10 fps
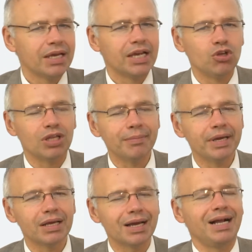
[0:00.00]
quiero
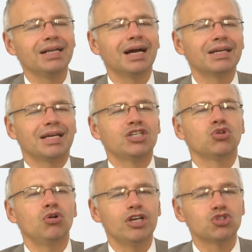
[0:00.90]
también recalcar que
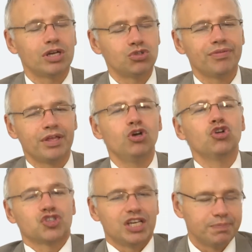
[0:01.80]
esto es lo que sucedió en
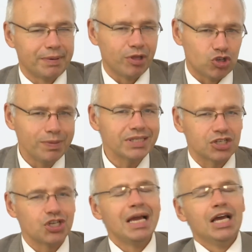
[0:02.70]
los seis primeros meses,